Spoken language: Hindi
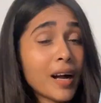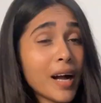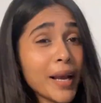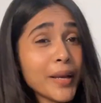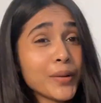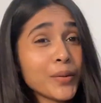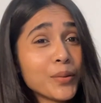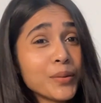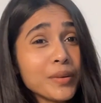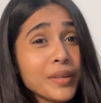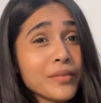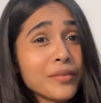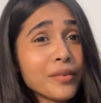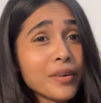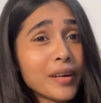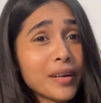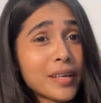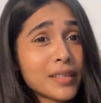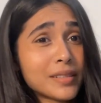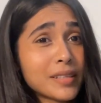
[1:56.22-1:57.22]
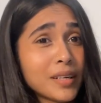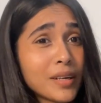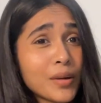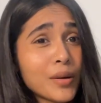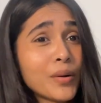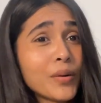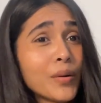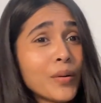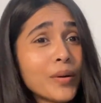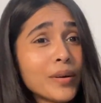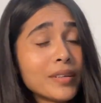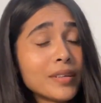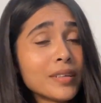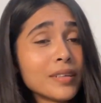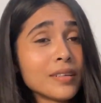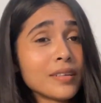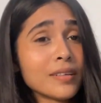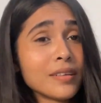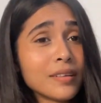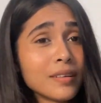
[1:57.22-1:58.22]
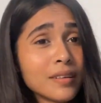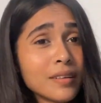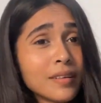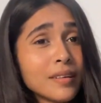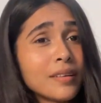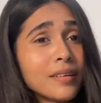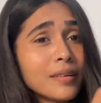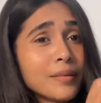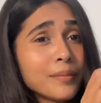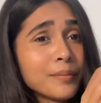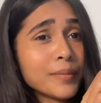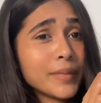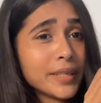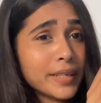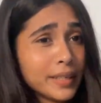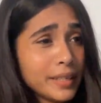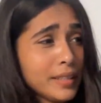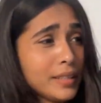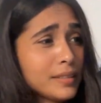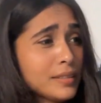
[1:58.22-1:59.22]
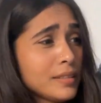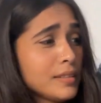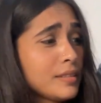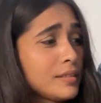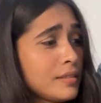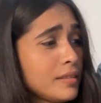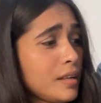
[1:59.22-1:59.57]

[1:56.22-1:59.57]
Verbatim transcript: I don't know if you understand or not, but this is